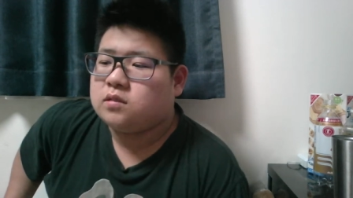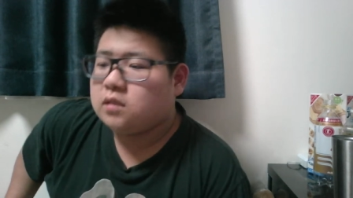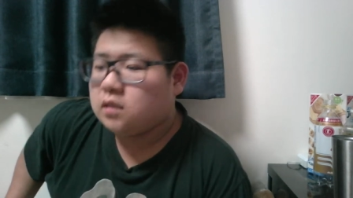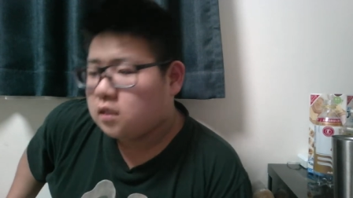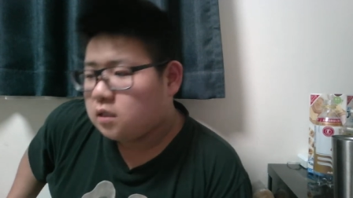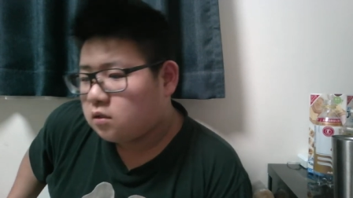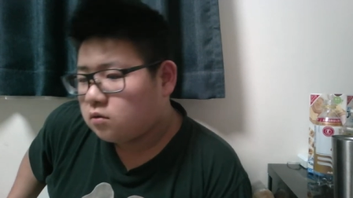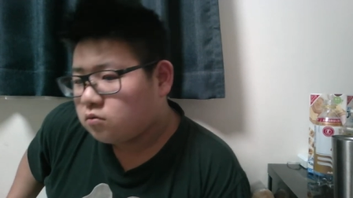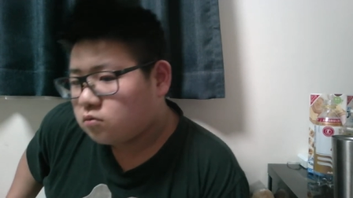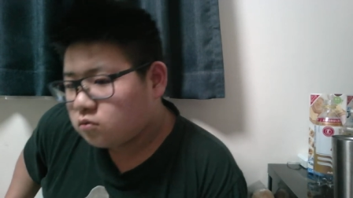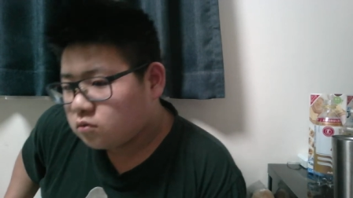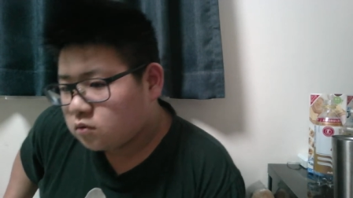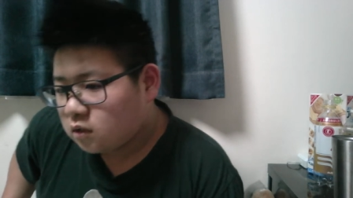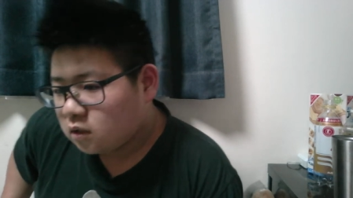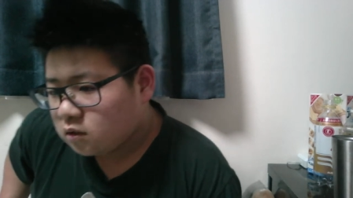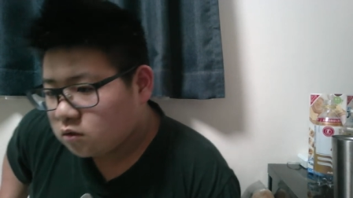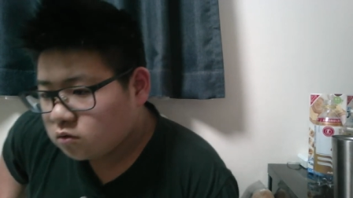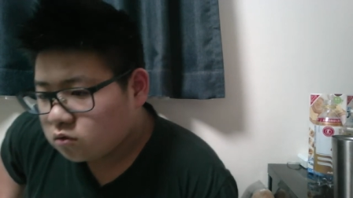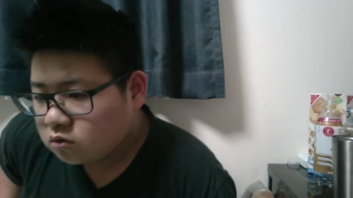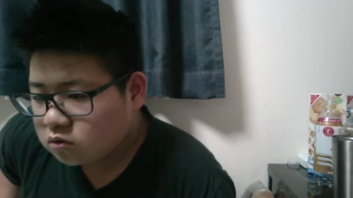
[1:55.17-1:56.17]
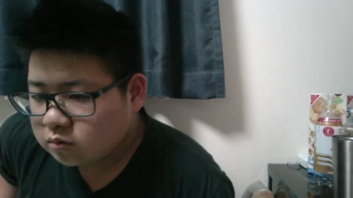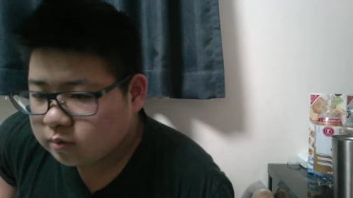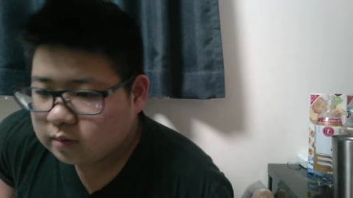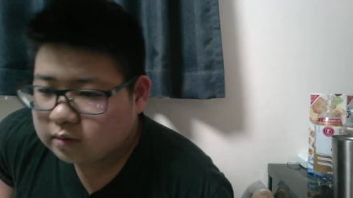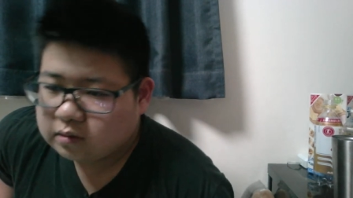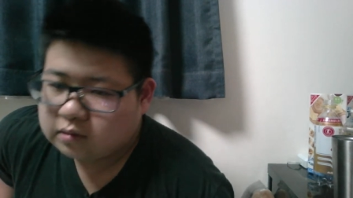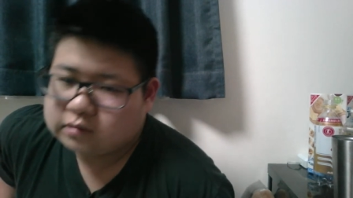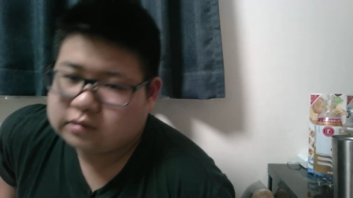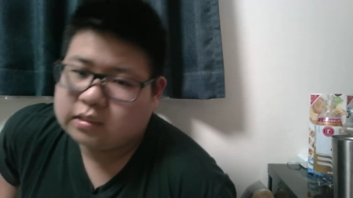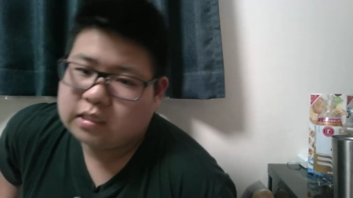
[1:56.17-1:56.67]
だから大手 YouTuber と
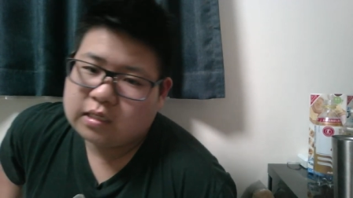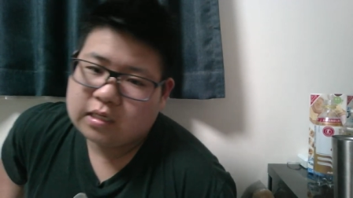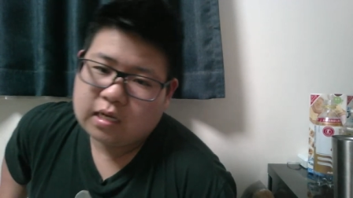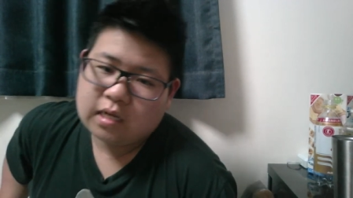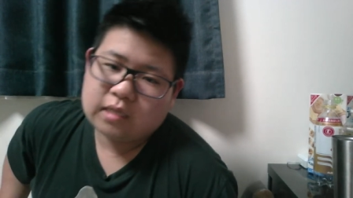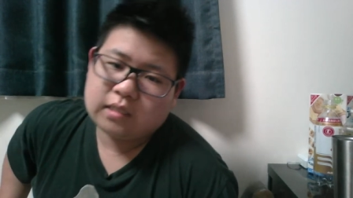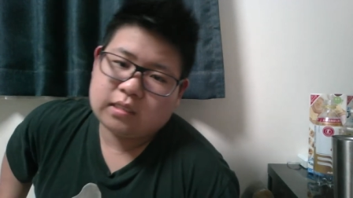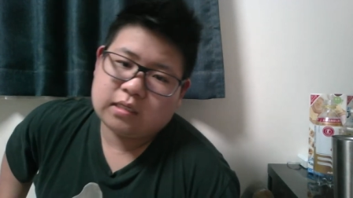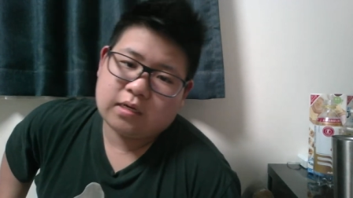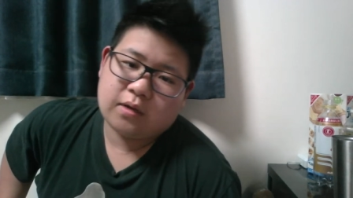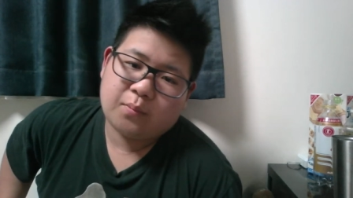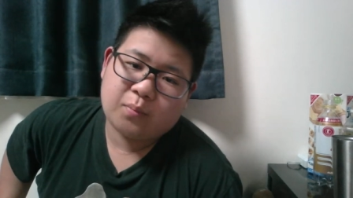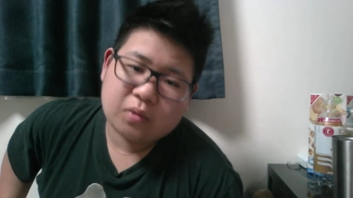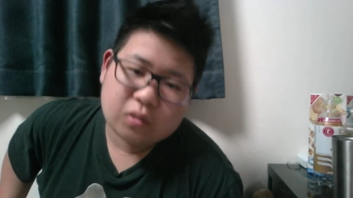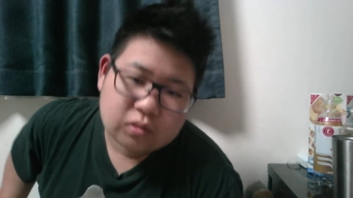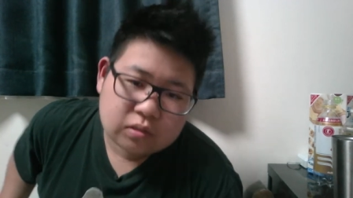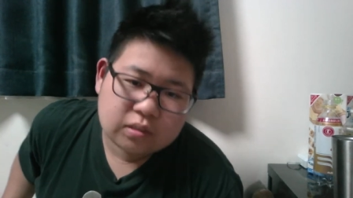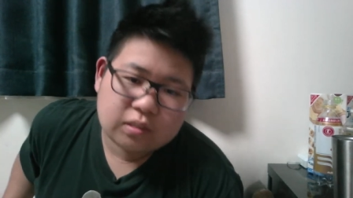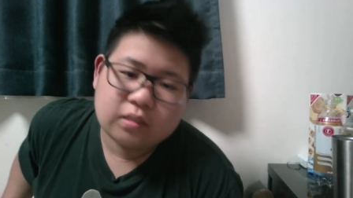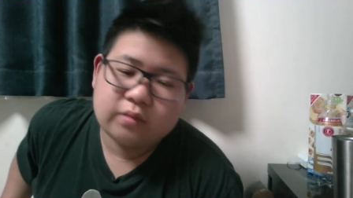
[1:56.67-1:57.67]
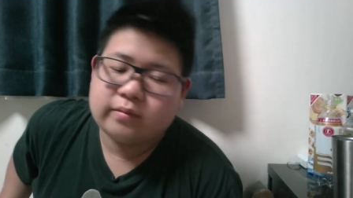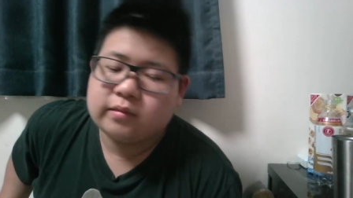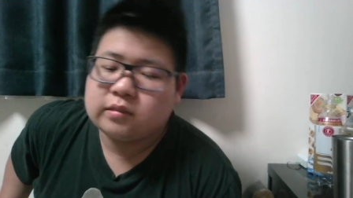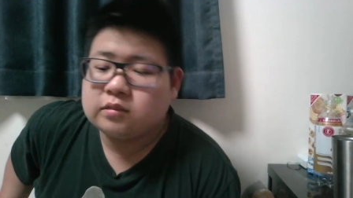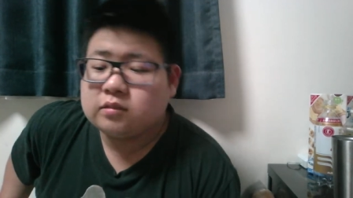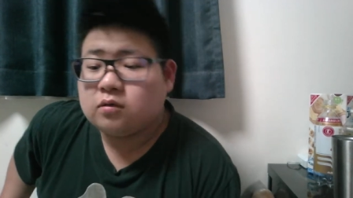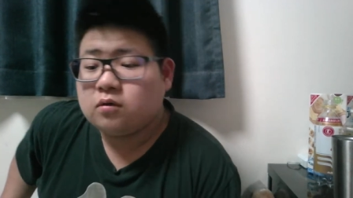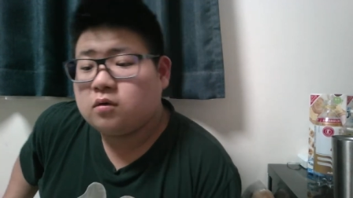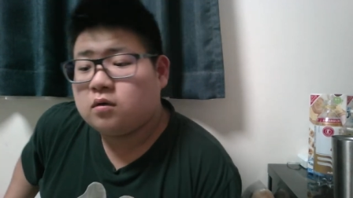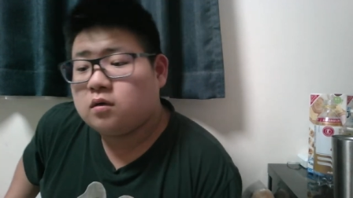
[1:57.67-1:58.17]
か1000回なんかポンっていきますよ。